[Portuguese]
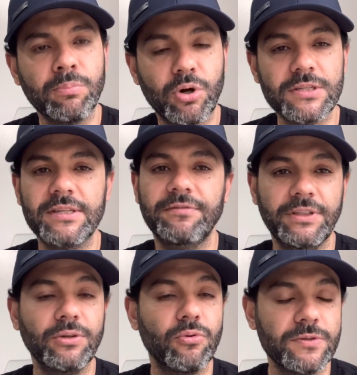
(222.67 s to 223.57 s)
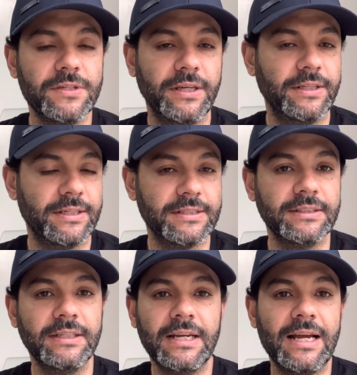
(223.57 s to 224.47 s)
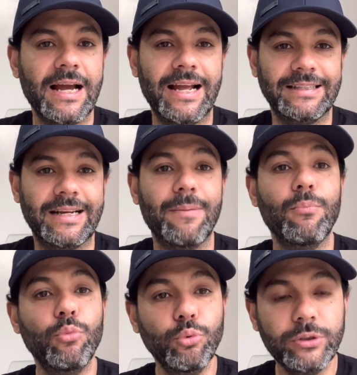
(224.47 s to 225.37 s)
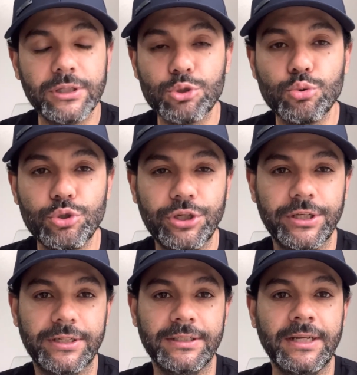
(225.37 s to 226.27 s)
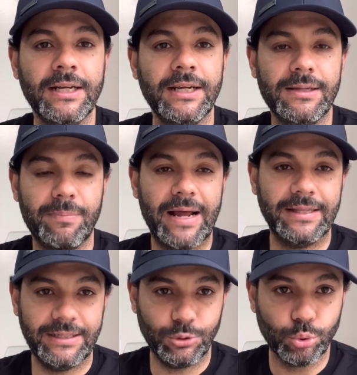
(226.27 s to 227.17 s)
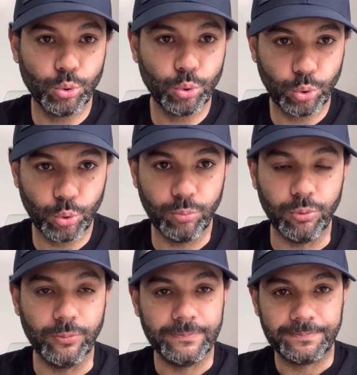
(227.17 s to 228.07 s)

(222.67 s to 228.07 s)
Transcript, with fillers: possa vir com certeza a entrar muita sujeira para dentro do tubo.